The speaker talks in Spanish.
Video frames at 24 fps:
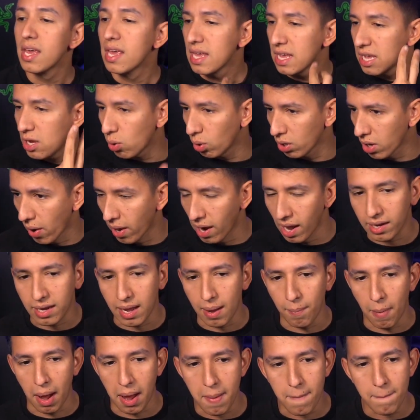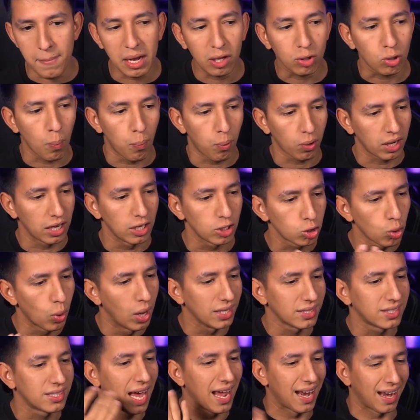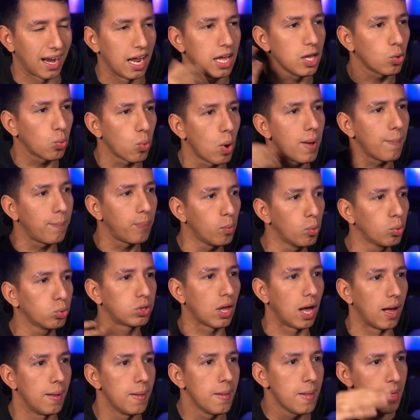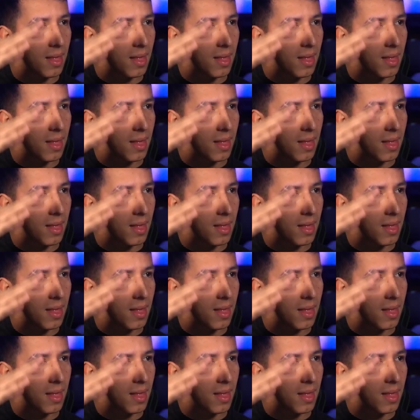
y voy a ver a quién más invito, porque eso va a estar re hijo de puta.